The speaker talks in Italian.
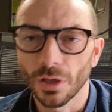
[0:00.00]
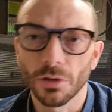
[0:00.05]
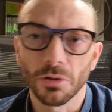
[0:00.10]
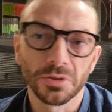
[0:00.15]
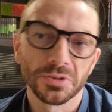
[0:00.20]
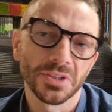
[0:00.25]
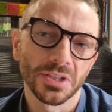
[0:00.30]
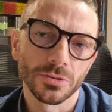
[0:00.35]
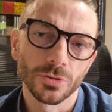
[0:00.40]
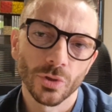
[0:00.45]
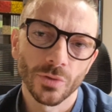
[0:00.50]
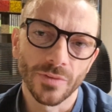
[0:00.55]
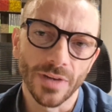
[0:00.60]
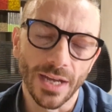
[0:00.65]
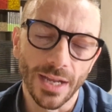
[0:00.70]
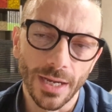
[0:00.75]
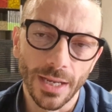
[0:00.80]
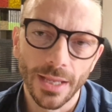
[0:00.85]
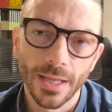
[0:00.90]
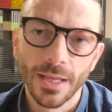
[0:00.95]
Allora tanto
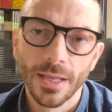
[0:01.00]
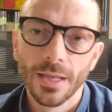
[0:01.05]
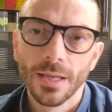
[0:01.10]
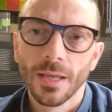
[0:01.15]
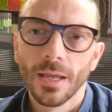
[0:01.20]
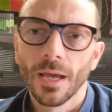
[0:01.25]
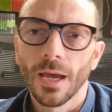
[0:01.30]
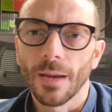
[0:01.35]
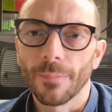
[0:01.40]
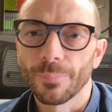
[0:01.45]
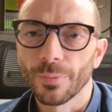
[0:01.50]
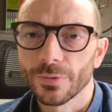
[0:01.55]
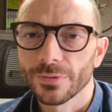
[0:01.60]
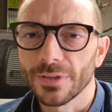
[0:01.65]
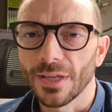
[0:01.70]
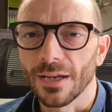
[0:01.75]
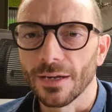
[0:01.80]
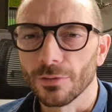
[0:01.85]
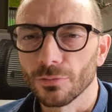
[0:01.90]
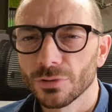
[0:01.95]
vale
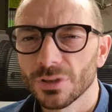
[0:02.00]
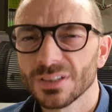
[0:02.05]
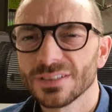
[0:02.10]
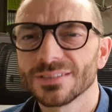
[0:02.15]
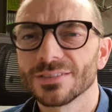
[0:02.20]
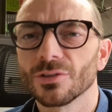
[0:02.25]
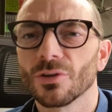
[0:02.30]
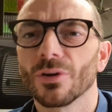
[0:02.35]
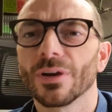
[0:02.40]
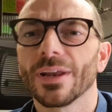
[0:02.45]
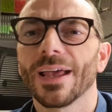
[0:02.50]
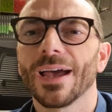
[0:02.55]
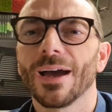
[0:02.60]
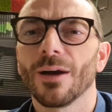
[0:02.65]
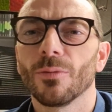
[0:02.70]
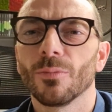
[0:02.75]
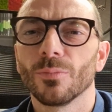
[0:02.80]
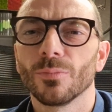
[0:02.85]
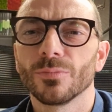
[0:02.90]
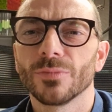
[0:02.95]
apportare nutrizione
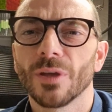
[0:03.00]
un,